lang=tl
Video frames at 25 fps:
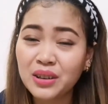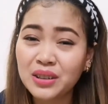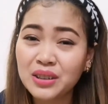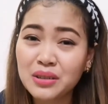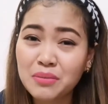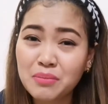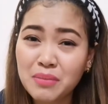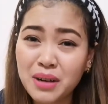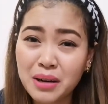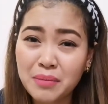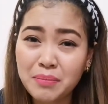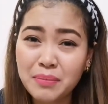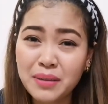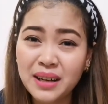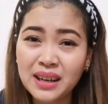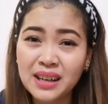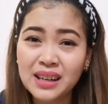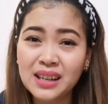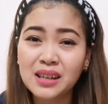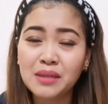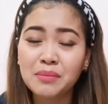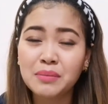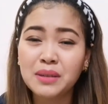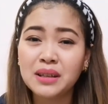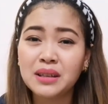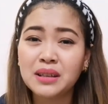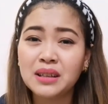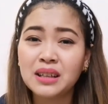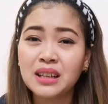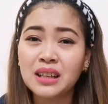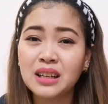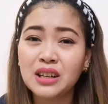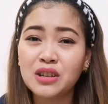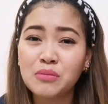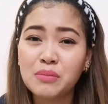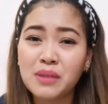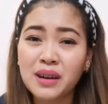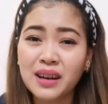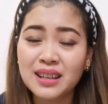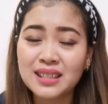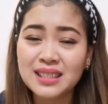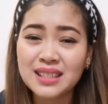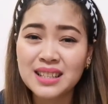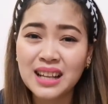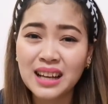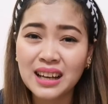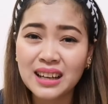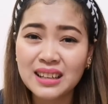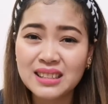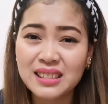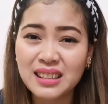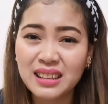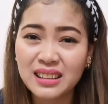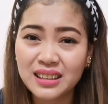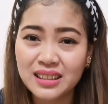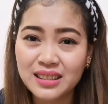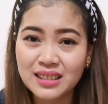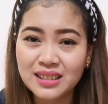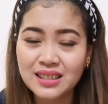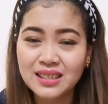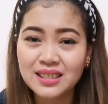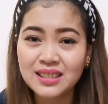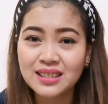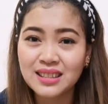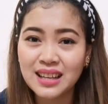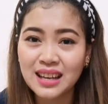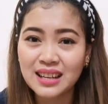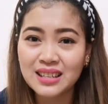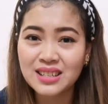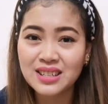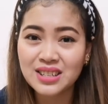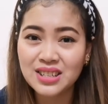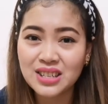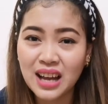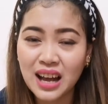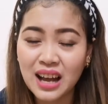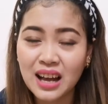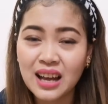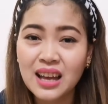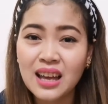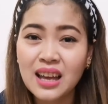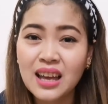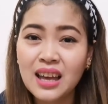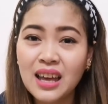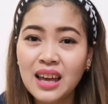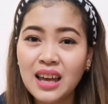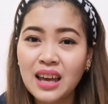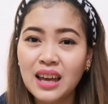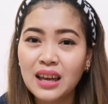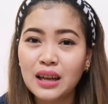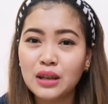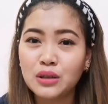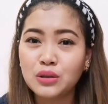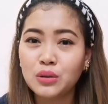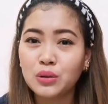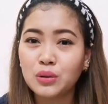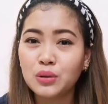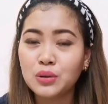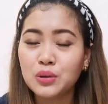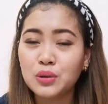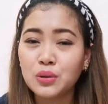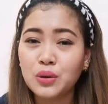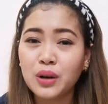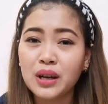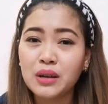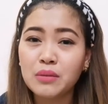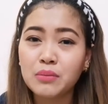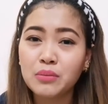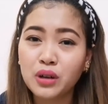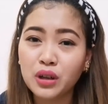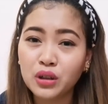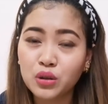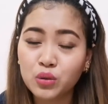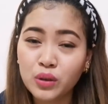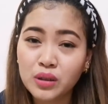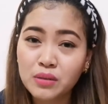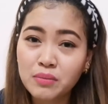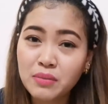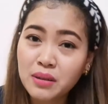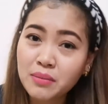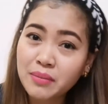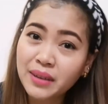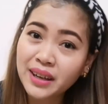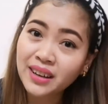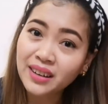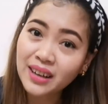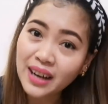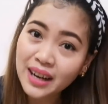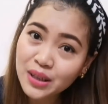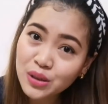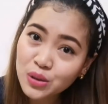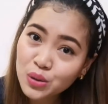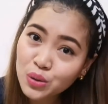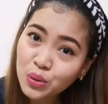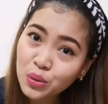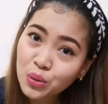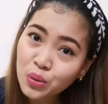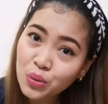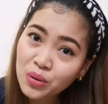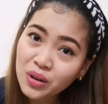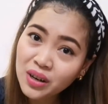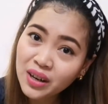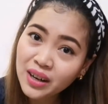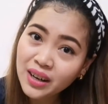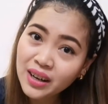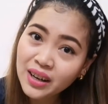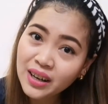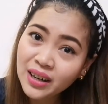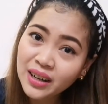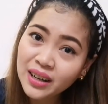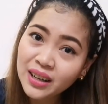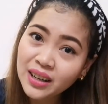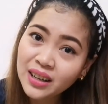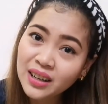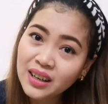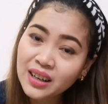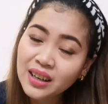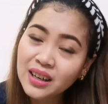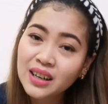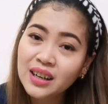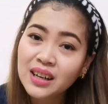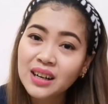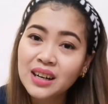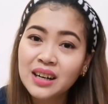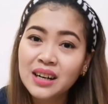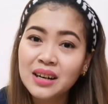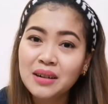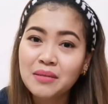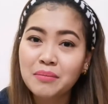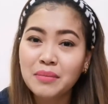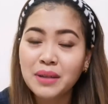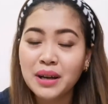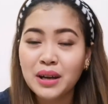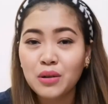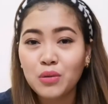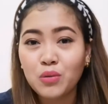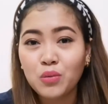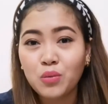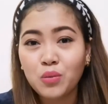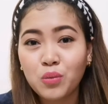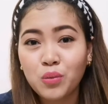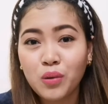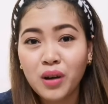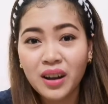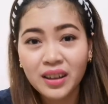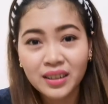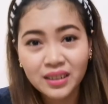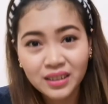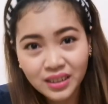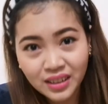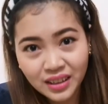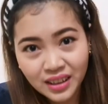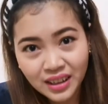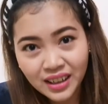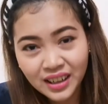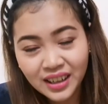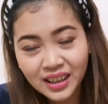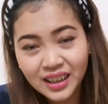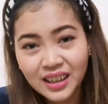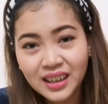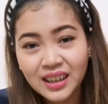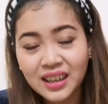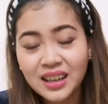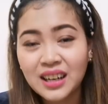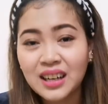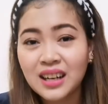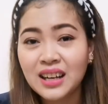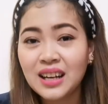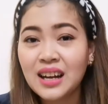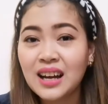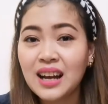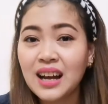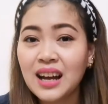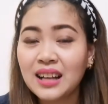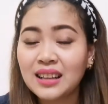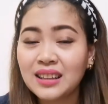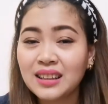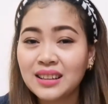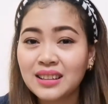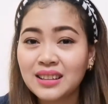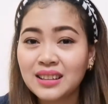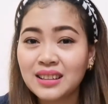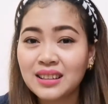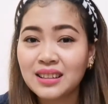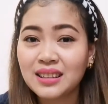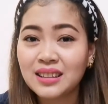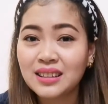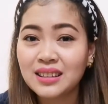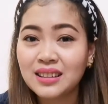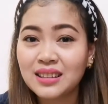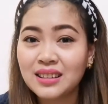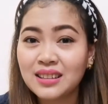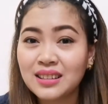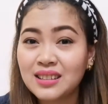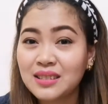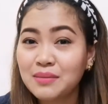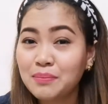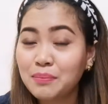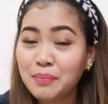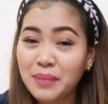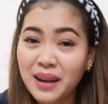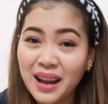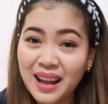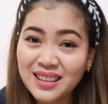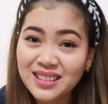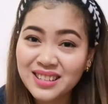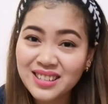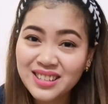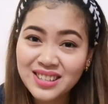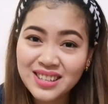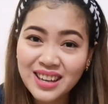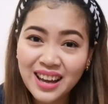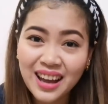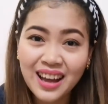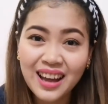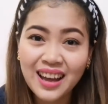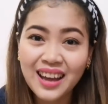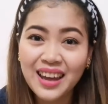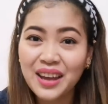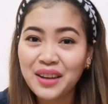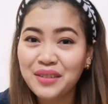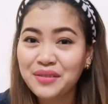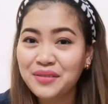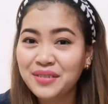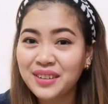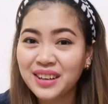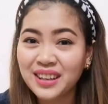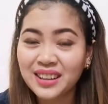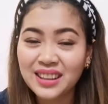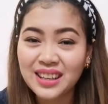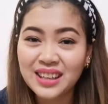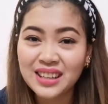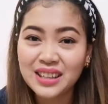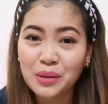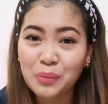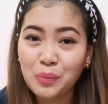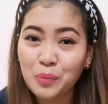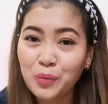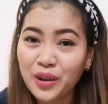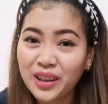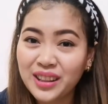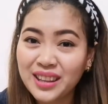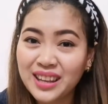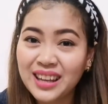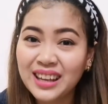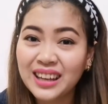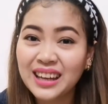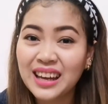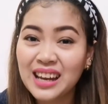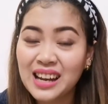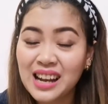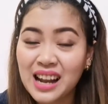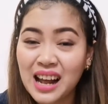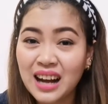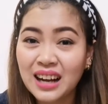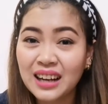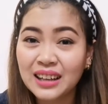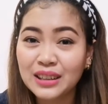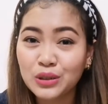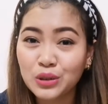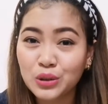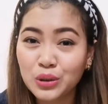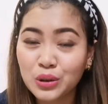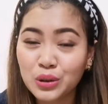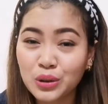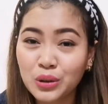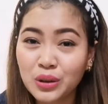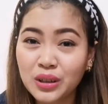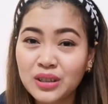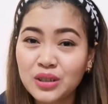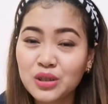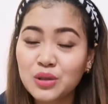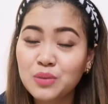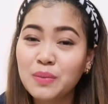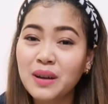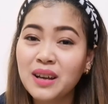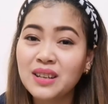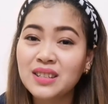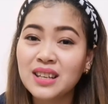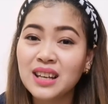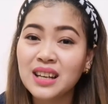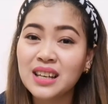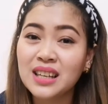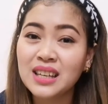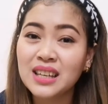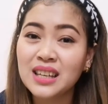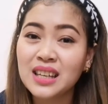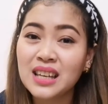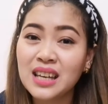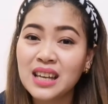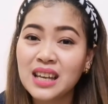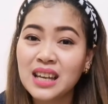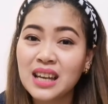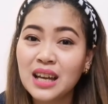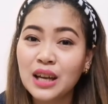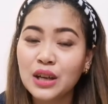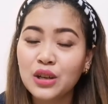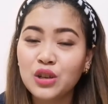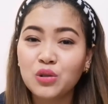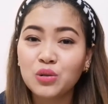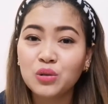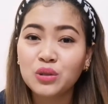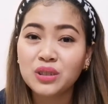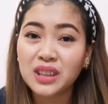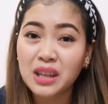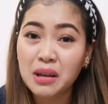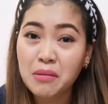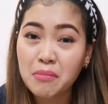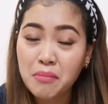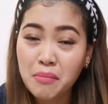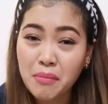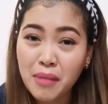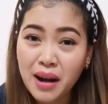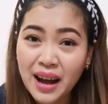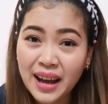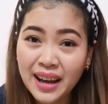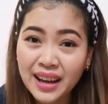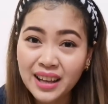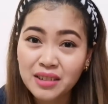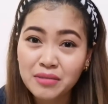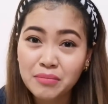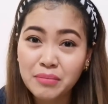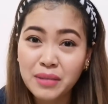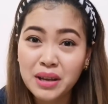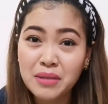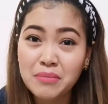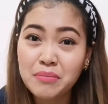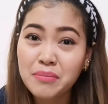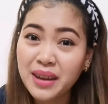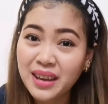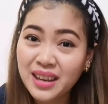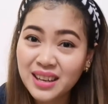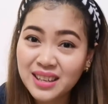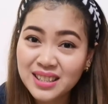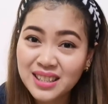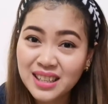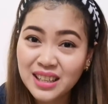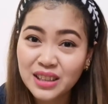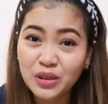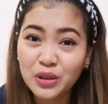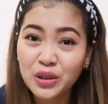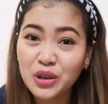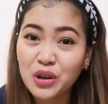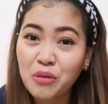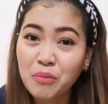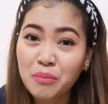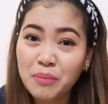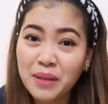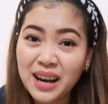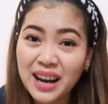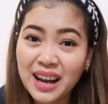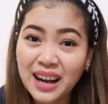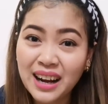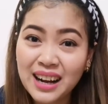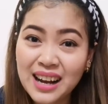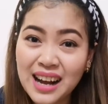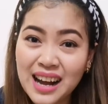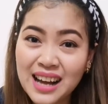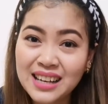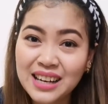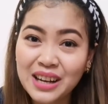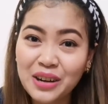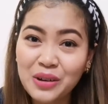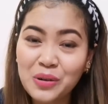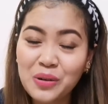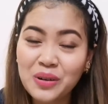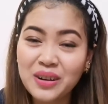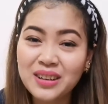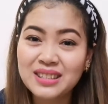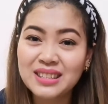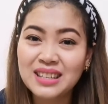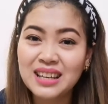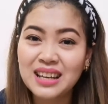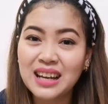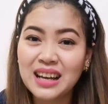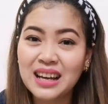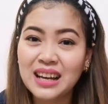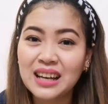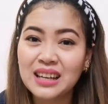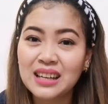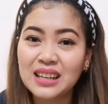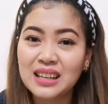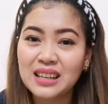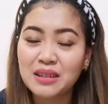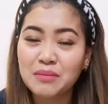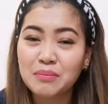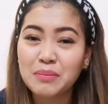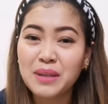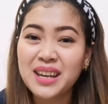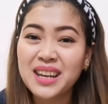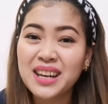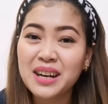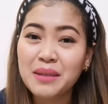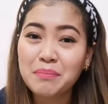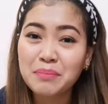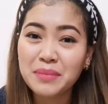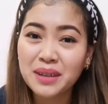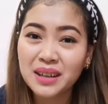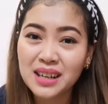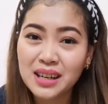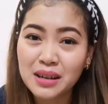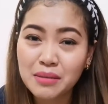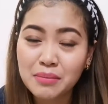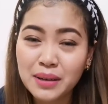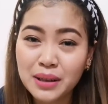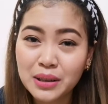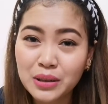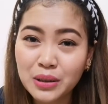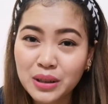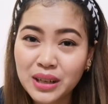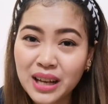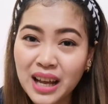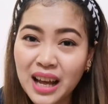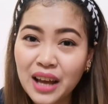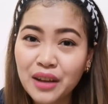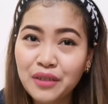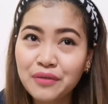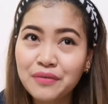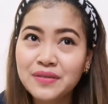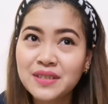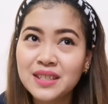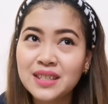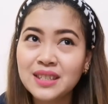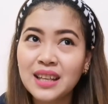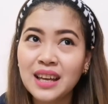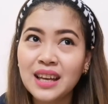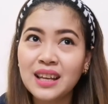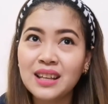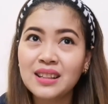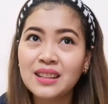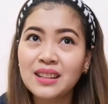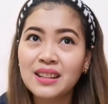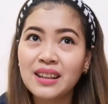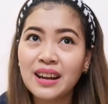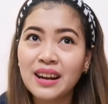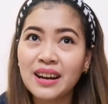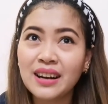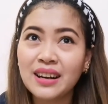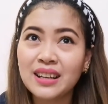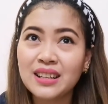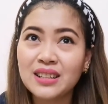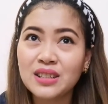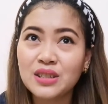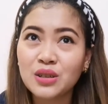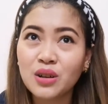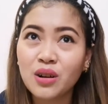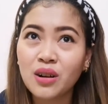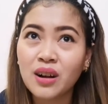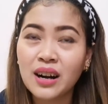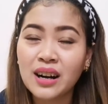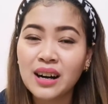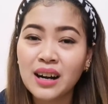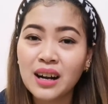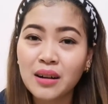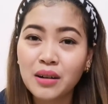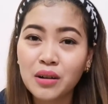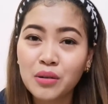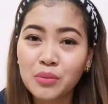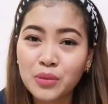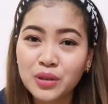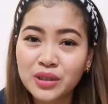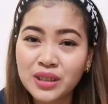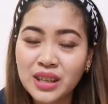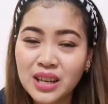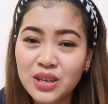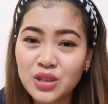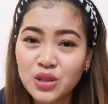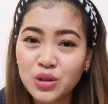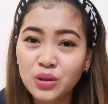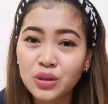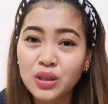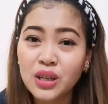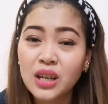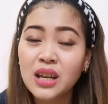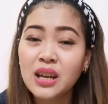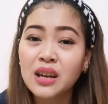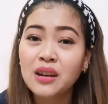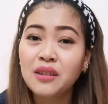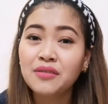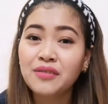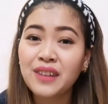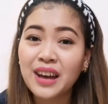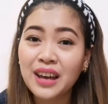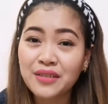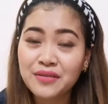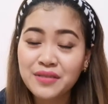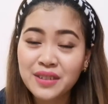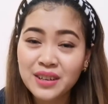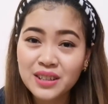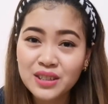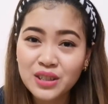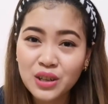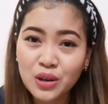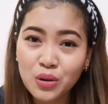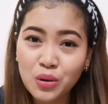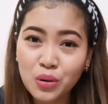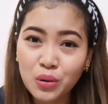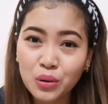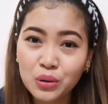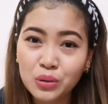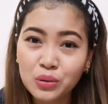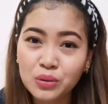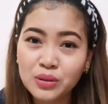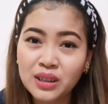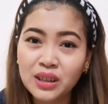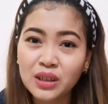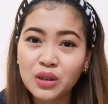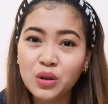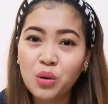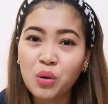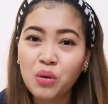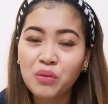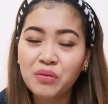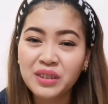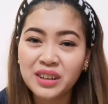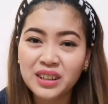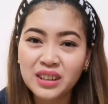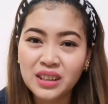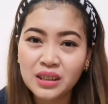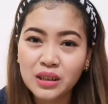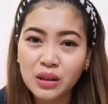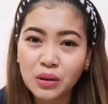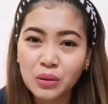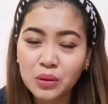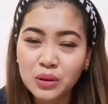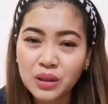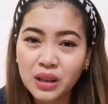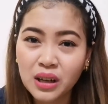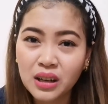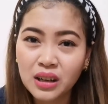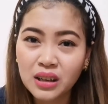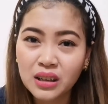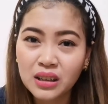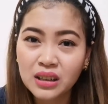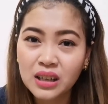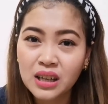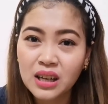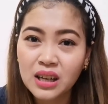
O, di ba? Para naman lumakas-lakas ang resistensya. And also, I got with my rice cooker, my water, at plancha, everything na pwedeng kailangan ko doon. Especially, yung timba and my basin or yung palanggana ko kasi nga mahirap maglaba doon. I've stayed there in Sohar accommodation 5 years ago nung nag-cover din ako ng